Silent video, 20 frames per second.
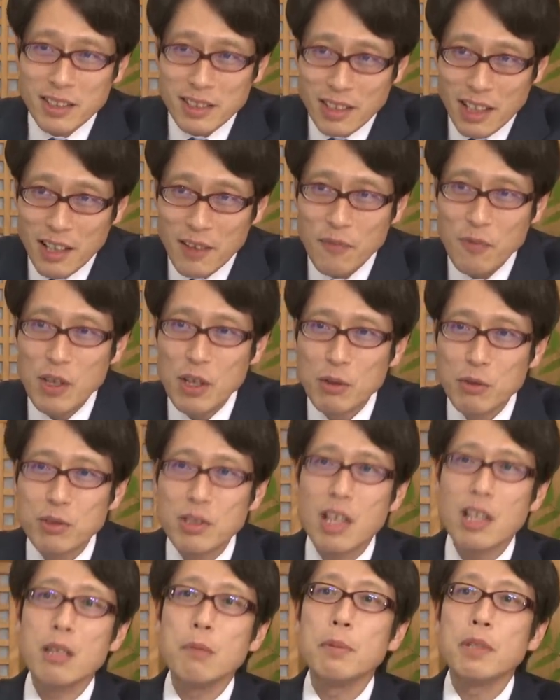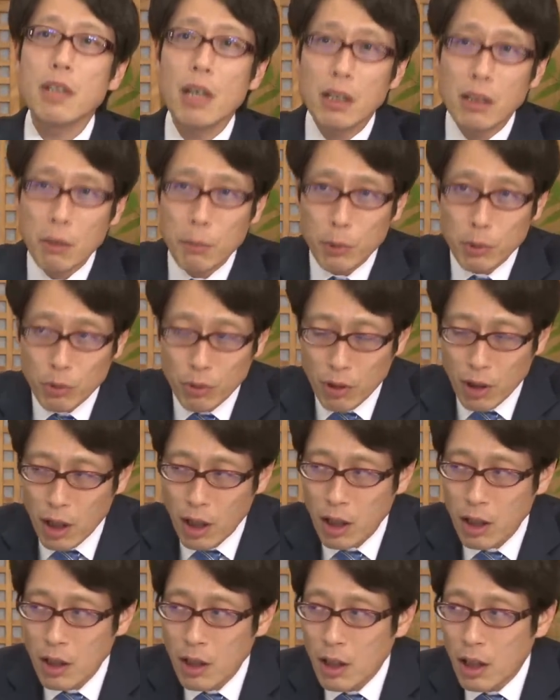ね、うねりみたいなもの
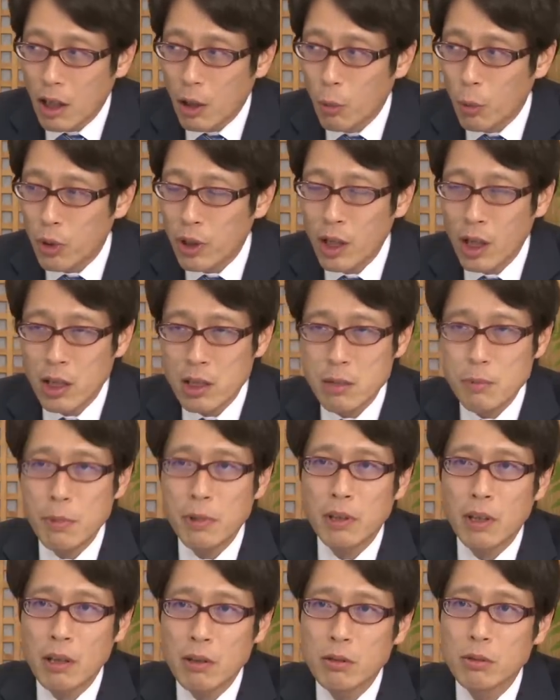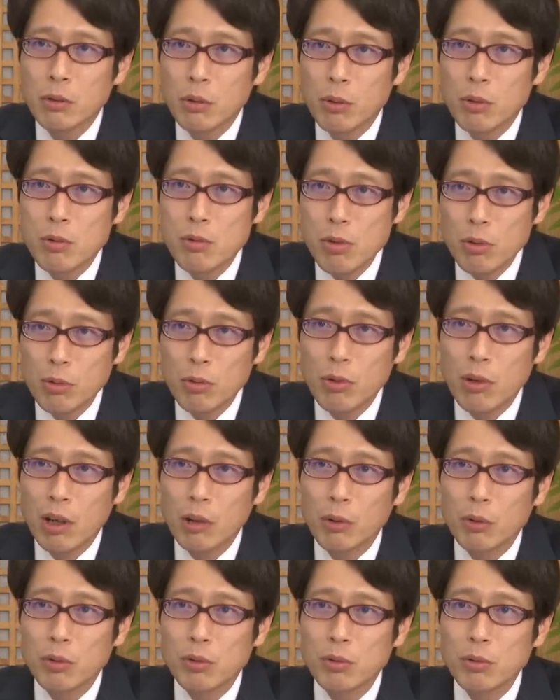が起き始めているのをちょっ
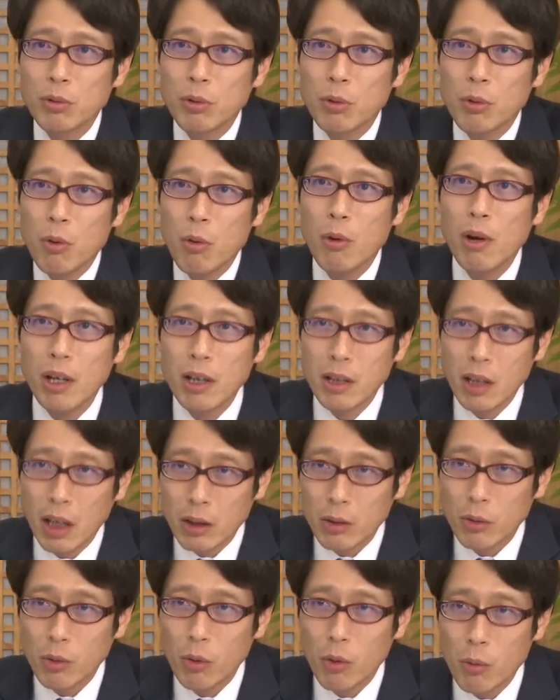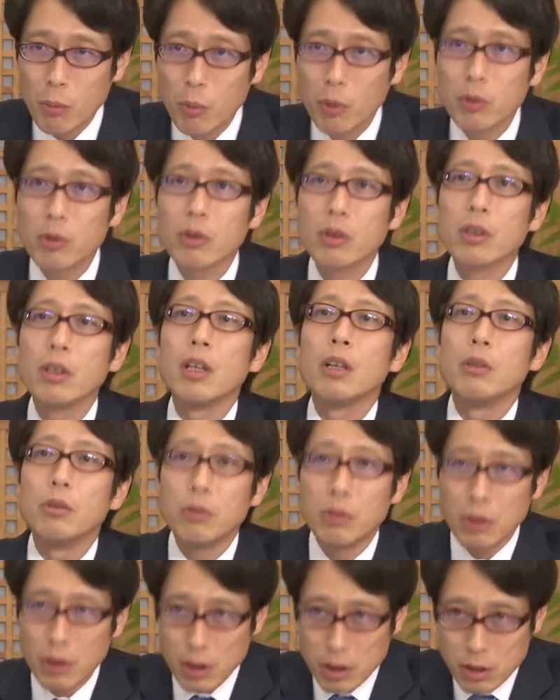とすごい怖いなと思ってるんで